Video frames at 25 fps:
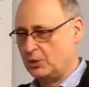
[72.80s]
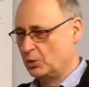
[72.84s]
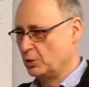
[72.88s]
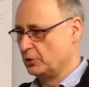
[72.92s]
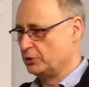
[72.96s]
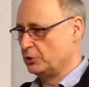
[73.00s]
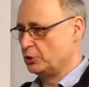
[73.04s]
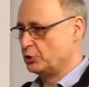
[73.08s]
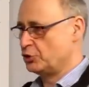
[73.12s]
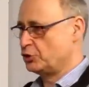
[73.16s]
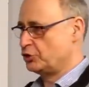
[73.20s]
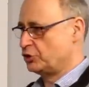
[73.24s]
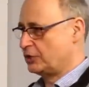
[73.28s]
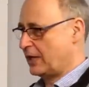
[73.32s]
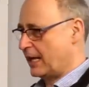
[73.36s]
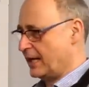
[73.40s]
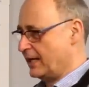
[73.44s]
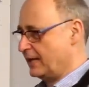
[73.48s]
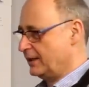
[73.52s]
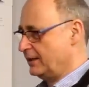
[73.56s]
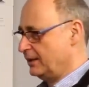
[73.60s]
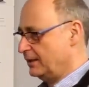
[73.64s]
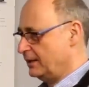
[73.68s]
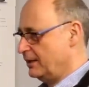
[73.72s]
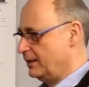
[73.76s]
Und je
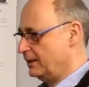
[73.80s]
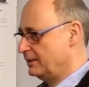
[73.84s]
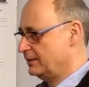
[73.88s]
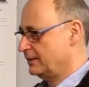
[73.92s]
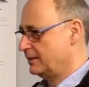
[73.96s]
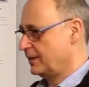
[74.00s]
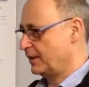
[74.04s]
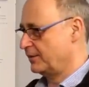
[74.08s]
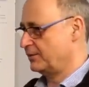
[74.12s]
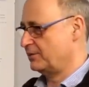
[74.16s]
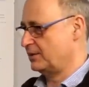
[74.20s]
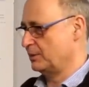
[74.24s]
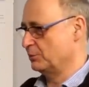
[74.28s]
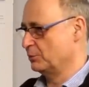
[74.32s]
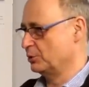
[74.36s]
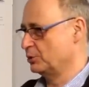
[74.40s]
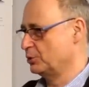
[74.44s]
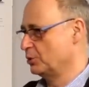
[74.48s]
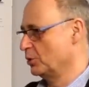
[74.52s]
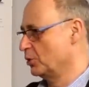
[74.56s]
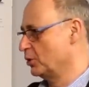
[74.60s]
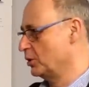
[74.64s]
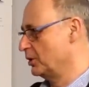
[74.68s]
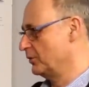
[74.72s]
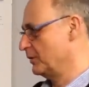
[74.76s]
stärker dass die
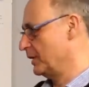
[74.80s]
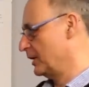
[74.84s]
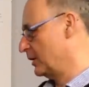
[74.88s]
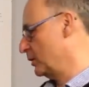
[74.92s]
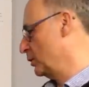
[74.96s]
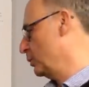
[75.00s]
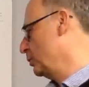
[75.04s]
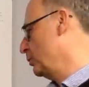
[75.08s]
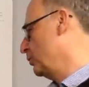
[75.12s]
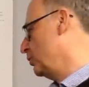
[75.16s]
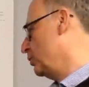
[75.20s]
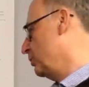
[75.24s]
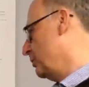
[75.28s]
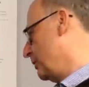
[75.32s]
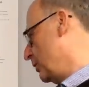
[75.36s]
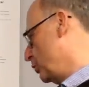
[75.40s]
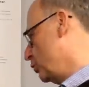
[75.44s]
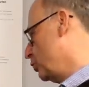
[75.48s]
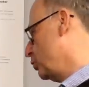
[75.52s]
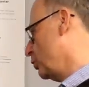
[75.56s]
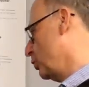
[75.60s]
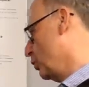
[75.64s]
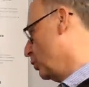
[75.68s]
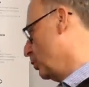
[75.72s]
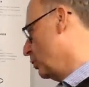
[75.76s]
Motoren werden, umso mehr
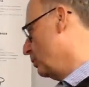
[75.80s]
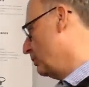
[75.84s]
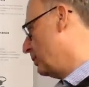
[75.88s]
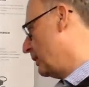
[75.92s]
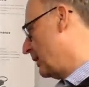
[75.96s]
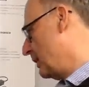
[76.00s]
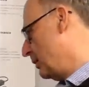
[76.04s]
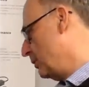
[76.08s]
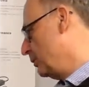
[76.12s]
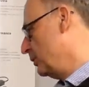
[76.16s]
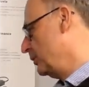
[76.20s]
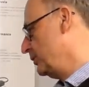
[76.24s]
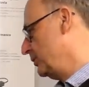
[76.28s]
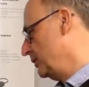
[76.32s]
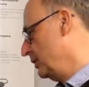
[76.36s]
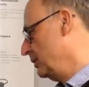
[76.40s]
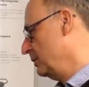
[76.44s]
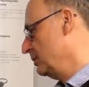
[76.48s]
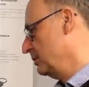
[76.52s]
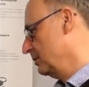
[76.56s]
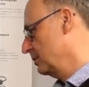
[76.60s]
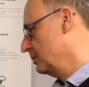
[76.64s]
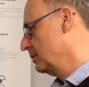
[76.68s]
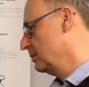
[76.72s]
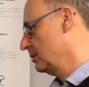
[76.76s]
Strom brauchen sie.
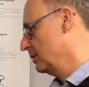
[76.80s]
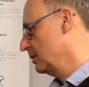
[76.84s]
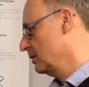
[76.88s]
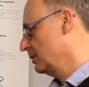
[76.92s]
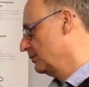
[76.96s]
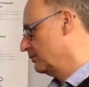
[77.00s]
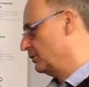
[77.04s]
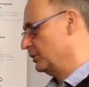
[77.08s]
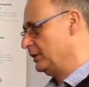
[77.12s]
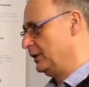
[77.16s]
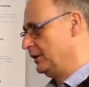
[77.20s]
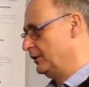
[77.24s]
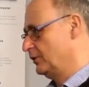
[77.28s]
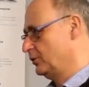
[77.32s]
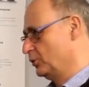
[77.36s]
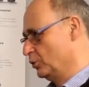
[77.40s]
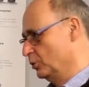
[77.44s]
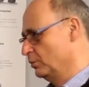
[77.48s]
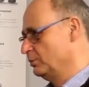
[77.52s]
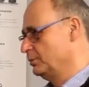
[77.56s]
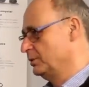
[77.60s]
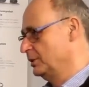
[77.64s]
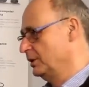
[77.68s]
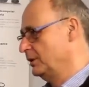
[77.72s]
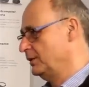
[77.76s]
Von nichts
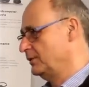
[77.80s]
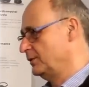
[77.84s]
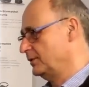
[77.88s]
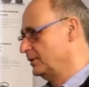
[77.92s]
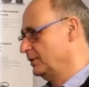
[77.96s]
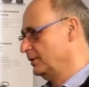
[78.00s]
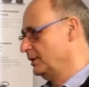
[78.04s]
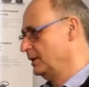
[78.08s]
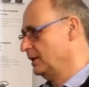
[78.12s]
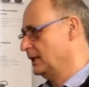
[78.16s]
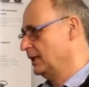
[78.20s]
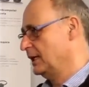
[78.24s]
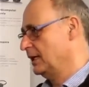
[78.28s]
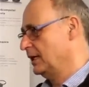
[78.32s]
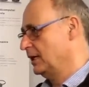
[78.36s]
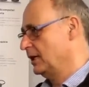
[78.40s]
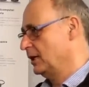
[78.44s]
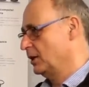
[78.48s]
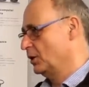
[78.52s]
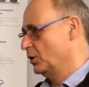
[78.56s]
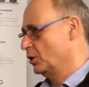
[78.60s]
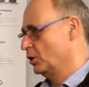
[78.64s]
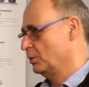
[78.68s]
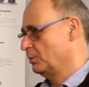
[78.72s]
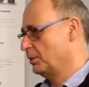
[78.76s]
kommt nichts. Ne?
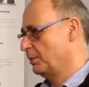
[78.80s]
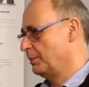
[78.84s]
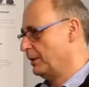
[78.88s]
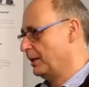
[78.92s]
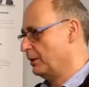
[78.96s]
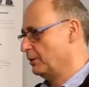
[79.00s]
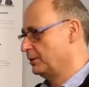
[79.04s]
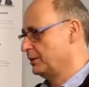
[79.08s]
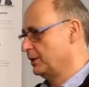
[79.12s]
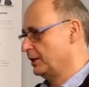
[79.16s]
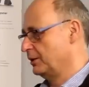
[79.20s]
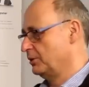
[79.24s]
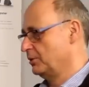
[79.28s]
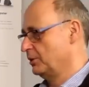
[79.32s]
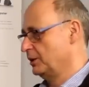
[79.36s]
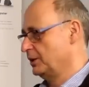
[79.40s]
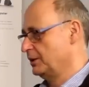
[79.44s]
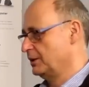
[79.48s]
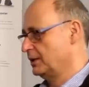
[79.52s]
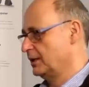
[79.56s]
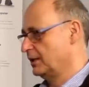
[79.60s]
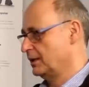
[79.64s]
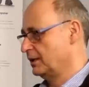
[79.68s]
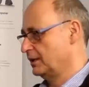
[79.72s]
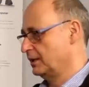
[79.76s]
Und man braucht
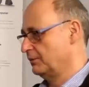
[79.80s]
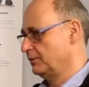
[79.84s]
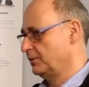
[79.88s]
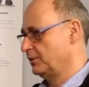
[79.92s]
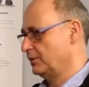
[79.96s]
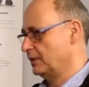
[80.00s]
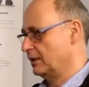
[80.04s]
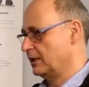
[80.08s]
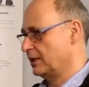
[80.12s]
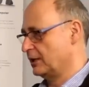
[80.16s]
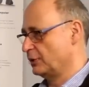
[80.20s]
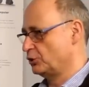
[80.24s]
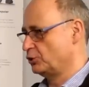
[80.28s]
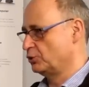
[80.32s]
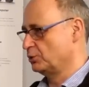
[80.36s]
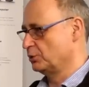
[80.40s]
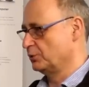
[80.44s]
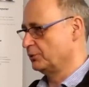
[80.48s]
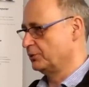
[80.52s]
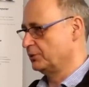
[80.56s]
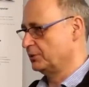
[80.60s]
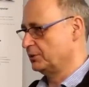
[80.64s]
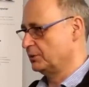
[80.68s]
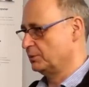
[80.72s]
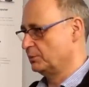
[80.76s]
natürlich auch eine gewisse
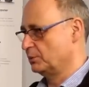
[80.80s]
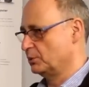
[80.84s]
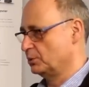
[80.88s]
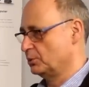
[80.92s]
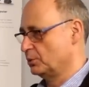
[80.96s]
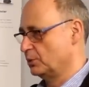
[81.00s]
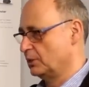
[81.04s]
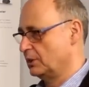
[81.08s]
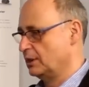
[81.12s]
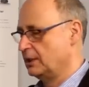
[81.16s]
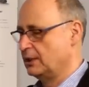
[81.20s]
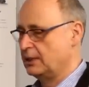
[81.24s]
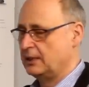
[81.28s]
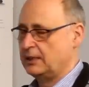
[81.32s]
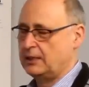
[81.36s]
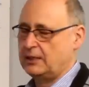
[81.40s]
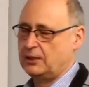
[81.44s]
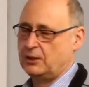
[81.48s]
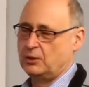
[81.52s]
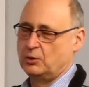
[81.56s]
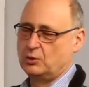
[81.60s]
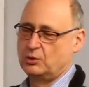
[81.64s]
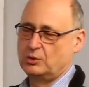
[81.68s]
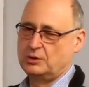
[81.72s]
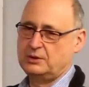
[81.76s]
Leistung von dem Motor.
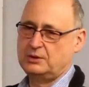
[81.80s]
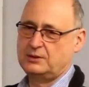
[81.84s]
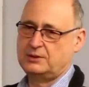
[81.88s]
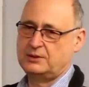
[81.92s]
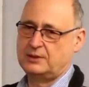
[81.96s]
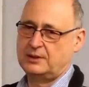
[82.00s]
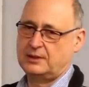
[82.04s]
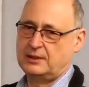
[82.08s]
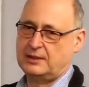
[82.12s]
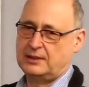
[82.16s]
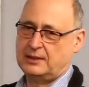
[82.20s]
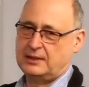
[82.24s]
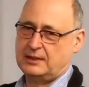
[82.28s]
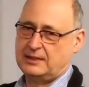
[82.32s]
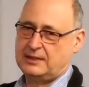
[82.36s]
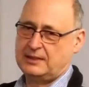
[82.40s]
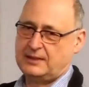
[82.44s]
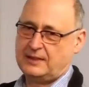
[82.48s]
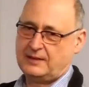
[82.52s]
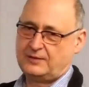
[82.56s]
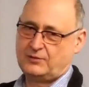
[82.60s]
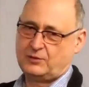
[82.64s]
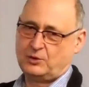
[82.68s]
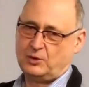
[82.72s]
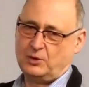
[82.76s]
Und
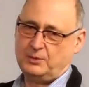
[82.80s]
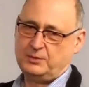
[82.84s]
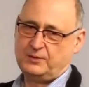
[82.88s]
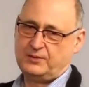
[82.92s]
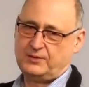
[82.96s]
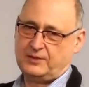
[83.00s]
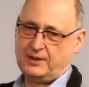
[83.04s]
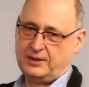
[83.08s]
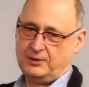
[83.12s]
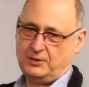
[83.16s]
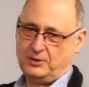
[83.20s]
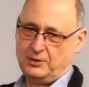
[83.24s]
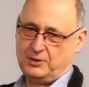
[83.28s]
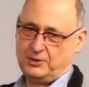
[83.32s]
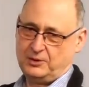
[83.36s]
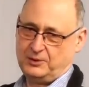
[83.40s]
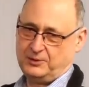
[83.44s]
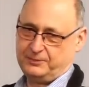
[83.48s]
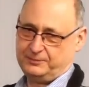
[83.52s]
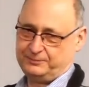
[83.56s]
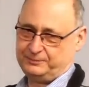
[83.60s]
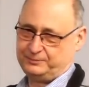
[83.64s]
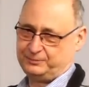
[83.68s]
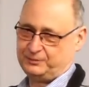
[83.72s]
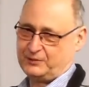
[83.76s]
jetzt kommt es dann noch,
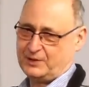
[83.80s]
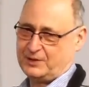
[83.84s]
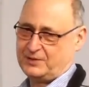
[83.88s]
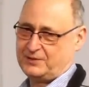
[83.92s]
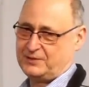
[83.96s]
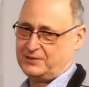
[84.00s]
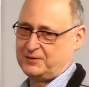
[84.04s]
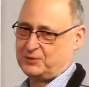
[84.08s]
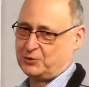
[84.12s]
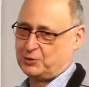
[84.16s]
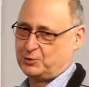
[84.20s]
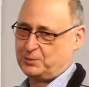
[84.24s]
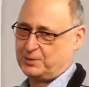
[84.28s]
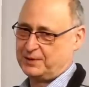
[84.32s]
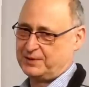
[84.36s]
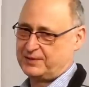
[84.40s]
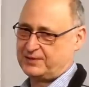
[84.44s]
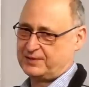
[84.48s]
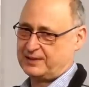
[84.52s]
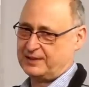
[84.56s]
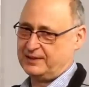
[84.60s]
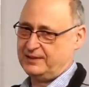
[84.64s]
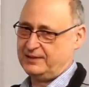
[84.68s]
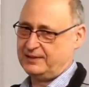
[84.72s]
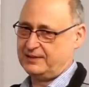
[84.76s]
das ist das
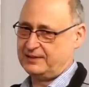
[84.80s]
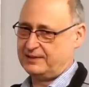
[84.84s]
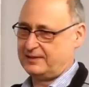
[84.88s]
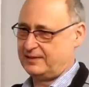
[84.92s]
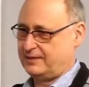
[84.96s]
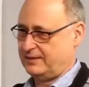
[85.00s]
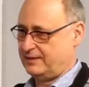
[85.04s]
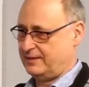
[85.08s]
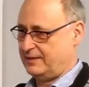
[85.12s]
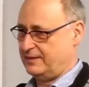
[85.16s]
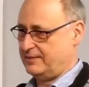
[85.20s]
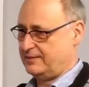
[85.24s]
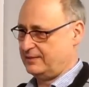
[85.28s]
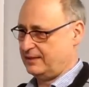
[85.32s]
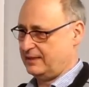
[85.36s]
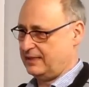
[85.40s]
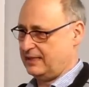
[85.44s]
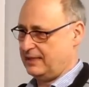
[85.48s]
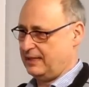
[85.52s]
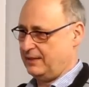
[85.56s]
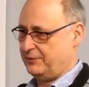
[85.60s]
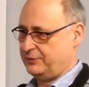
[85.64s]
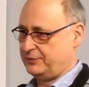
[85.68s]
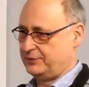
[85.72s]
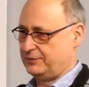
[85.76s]
Spezielle, diese
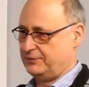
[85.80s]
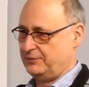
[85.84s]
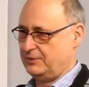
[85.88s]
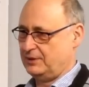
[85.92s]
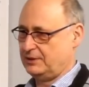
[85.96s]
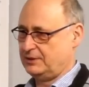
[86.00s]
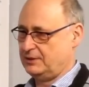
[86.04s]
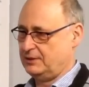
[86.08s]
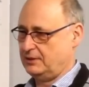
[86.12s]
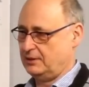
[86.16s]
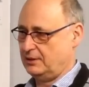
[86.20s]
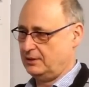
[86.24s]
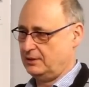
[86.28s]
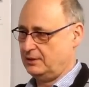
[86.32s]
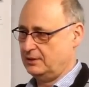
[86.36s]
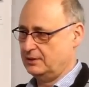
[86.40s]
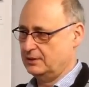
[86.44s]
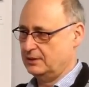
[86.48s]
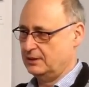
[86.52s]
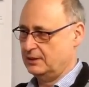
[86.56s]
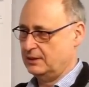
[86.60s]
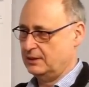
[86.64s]
Kraft wird ja,